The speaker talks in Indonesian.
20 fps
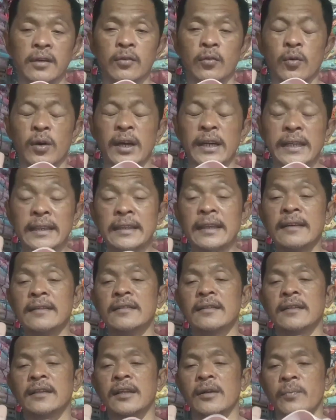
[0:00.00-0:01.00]

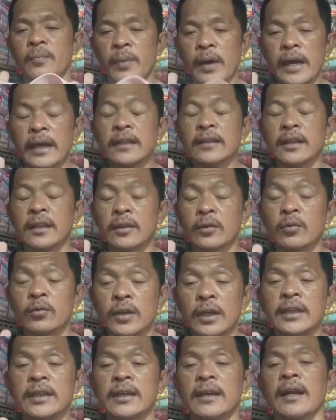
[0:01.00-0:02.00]
kualitas terbaik
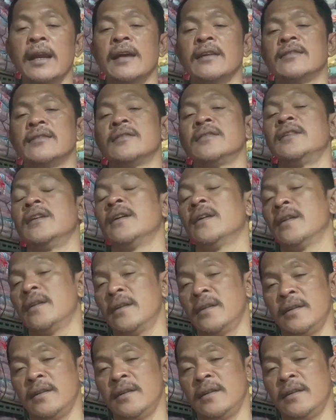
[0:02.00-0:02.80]
tentunya di kelasnya.